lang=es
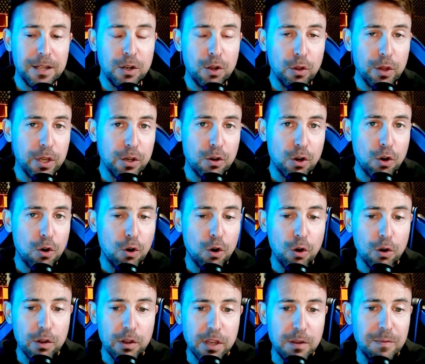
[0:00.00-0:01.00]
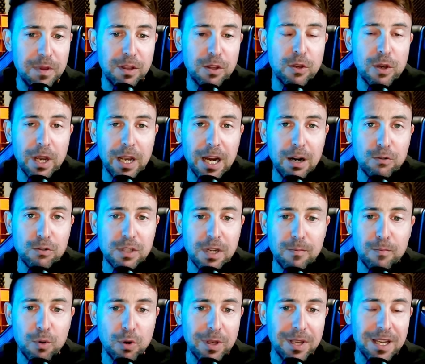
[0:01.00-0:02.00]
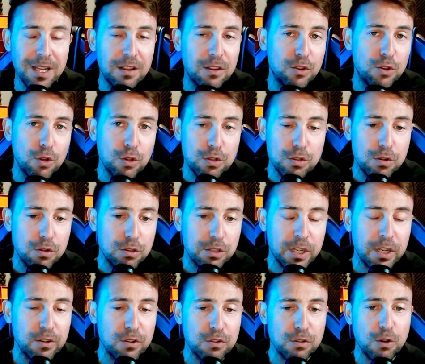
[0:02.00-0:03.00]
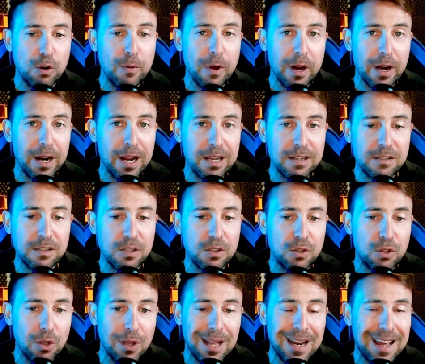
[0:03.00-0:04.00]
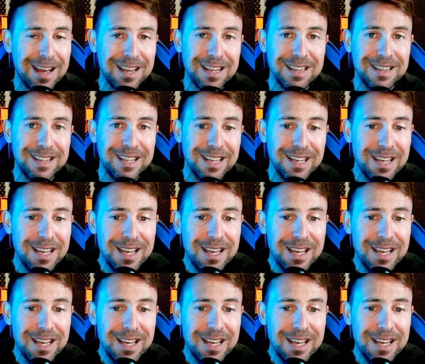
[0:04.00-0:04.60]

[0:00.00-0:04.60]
Y lo digo con conocimiento de causa, porque todos los que nos gobernáis y toda la gente